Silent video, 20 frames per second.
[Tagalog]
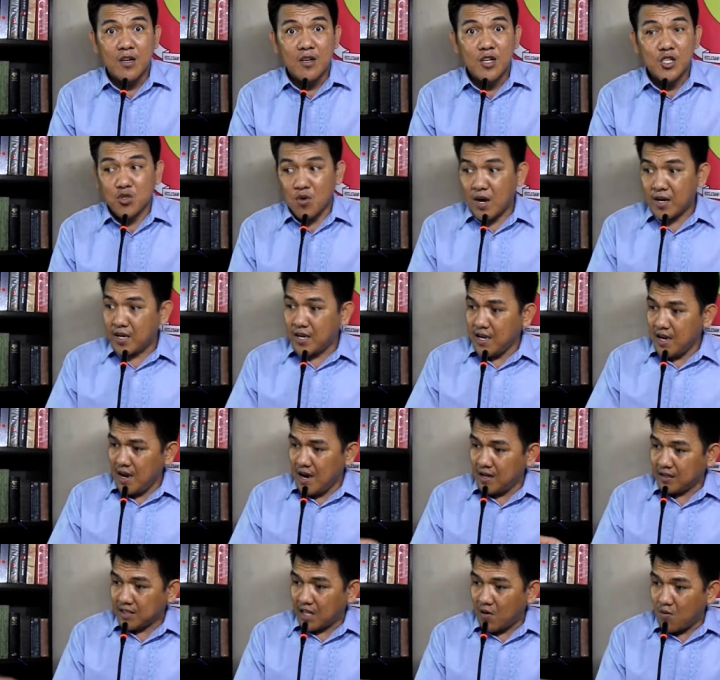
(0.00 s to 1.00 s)
So ang
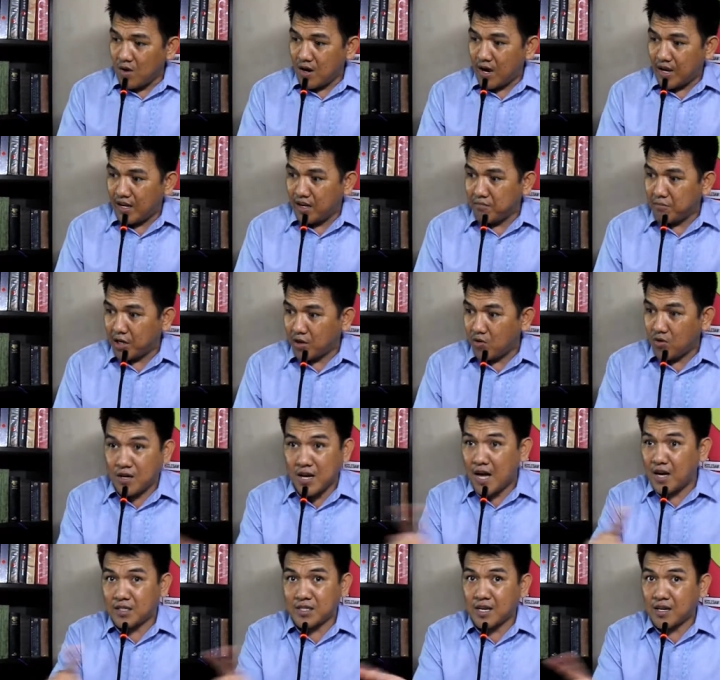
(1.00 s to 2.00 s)
iyang tawag anong barog
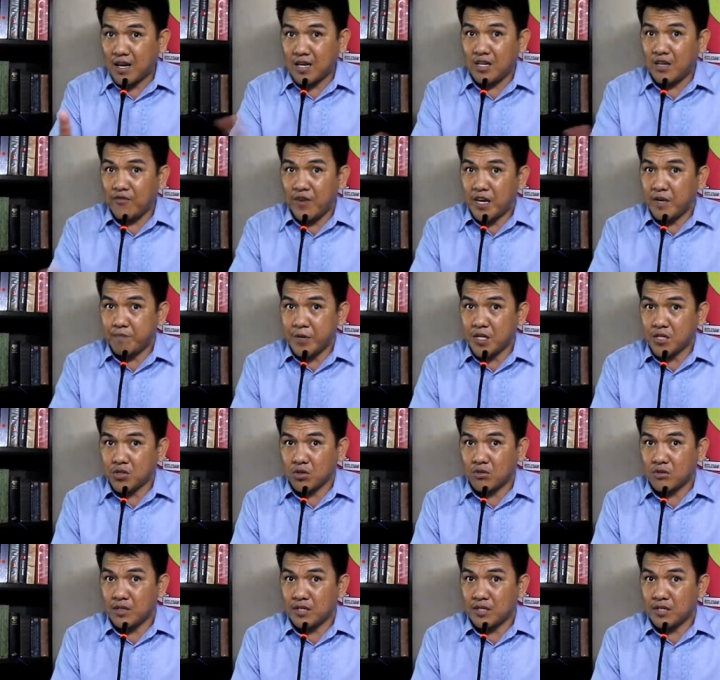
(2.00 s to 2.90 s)
na ang second divine person,